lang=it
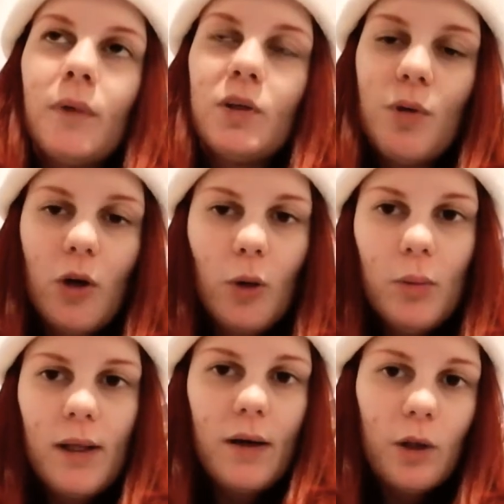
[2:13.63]
Spero che non
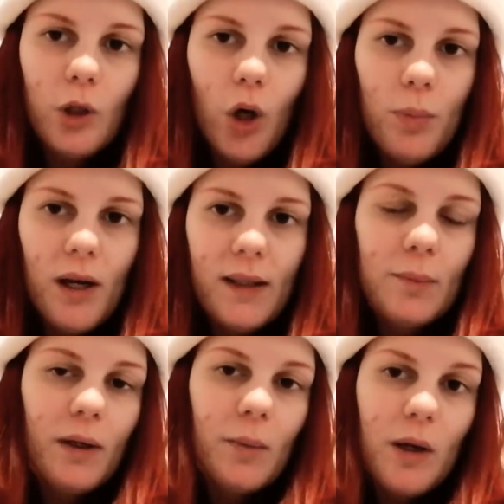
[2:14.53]
mi daranno il copyright
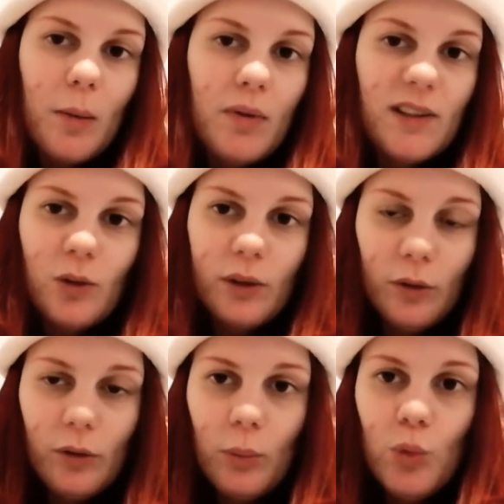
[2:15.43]
perché mia mamma sta
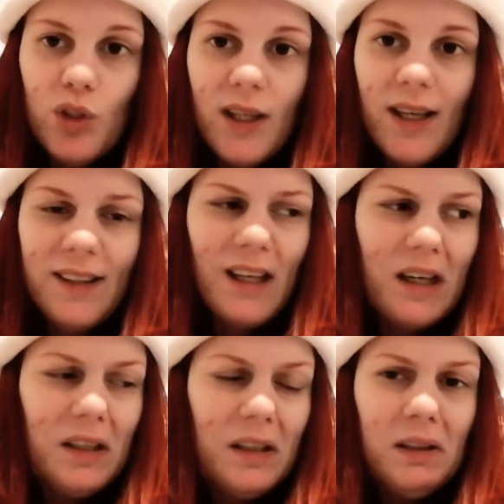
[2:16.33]
ascoltando una musichetta